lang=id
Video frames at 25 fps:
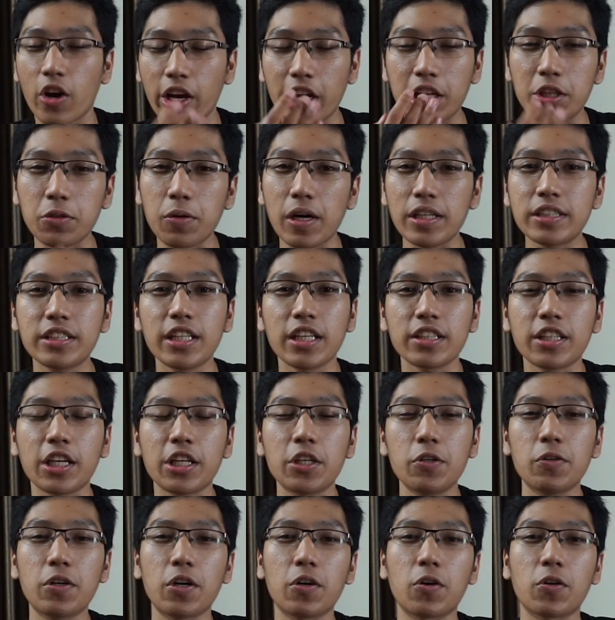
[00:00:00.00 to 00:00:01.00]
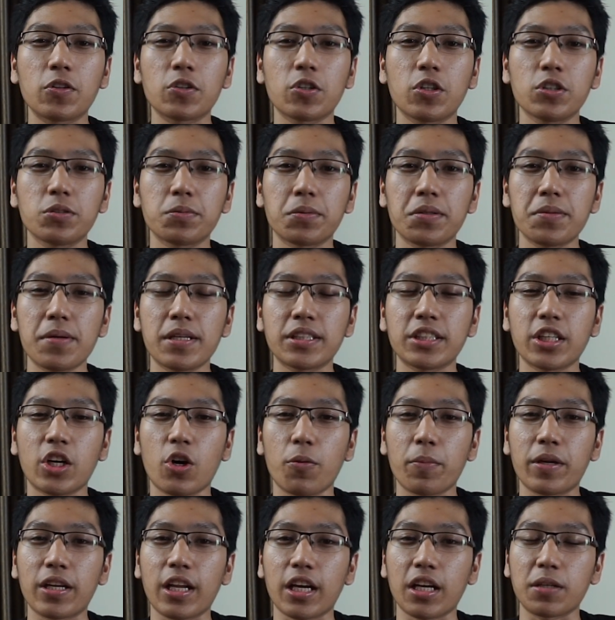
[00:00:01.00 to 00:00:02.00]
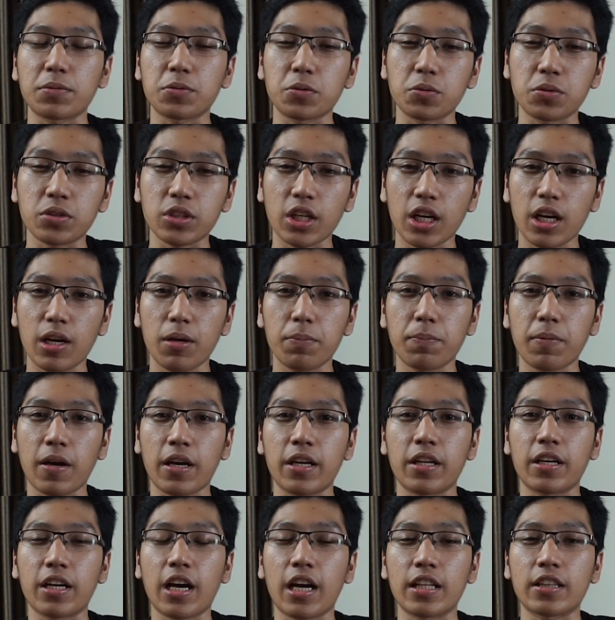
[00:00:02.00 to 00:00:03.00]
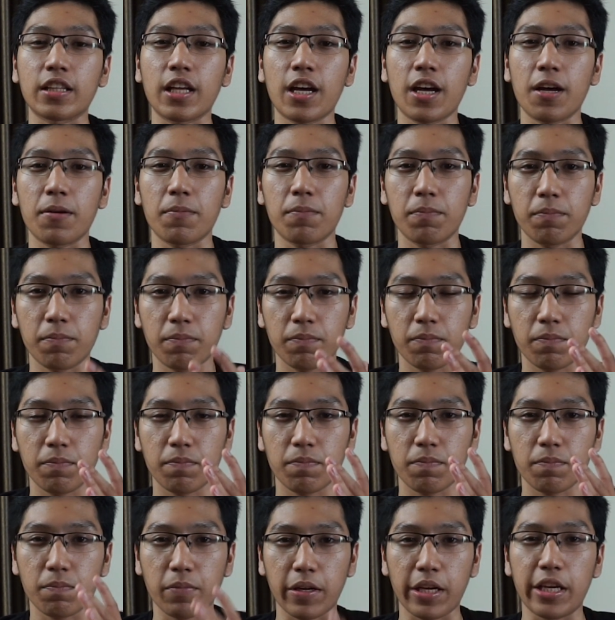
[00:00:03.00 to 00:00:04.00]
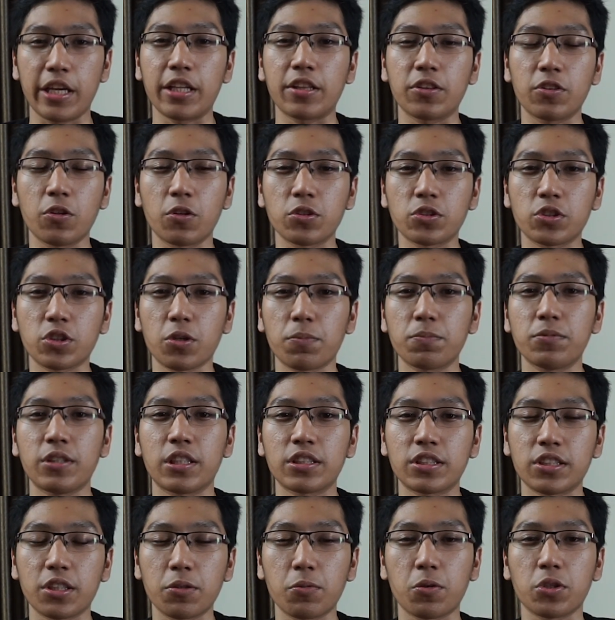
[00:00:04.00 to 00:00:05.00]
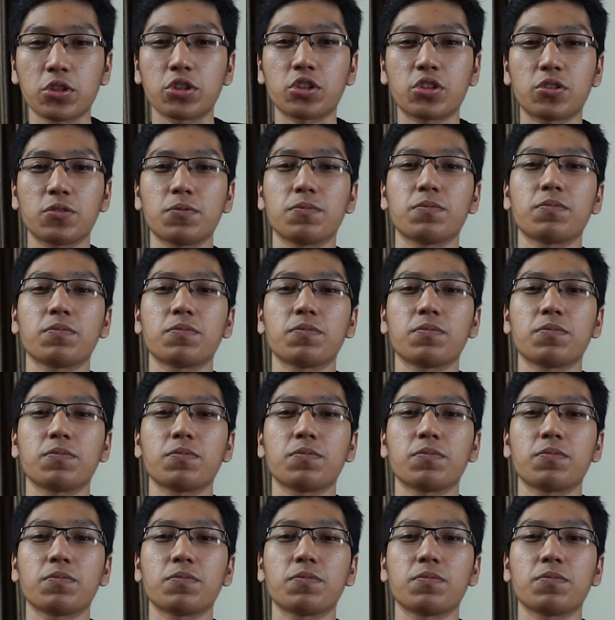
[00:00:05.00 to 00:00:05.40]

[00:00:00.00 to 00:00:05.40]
oke itu aja thank you udah nonton seperti biasa komen like dan subscribe akhir kata take it don't stop just rewards